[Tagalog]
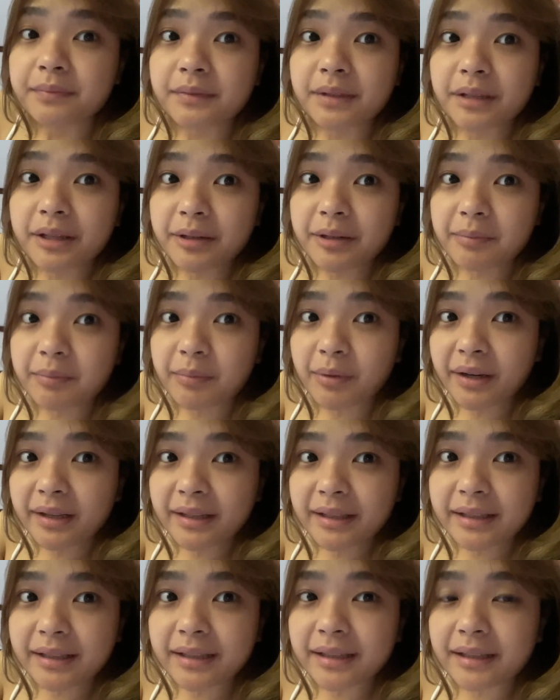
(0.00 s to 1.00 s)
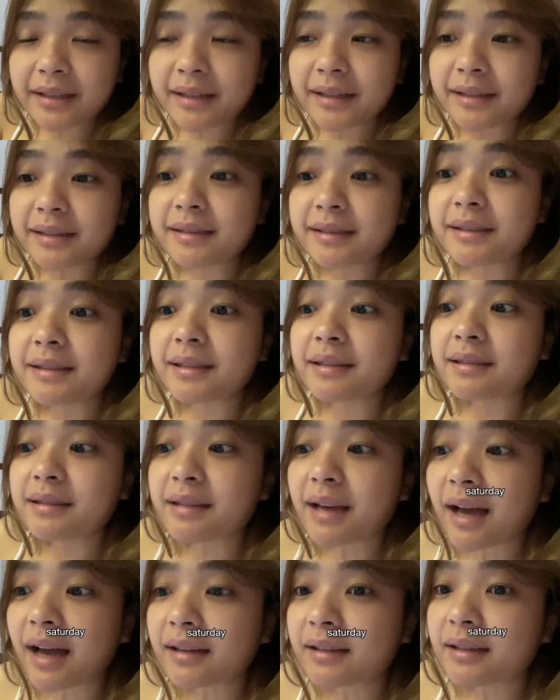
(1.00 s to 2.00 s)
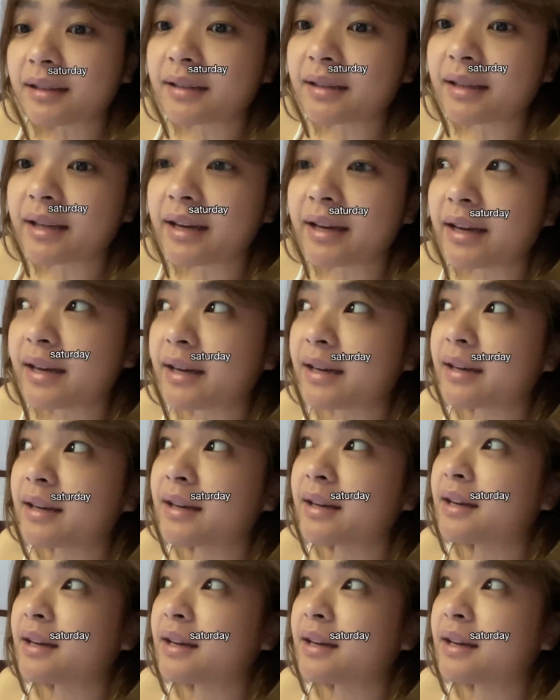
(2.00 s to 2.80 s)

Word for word: Good morning. It's Saturday,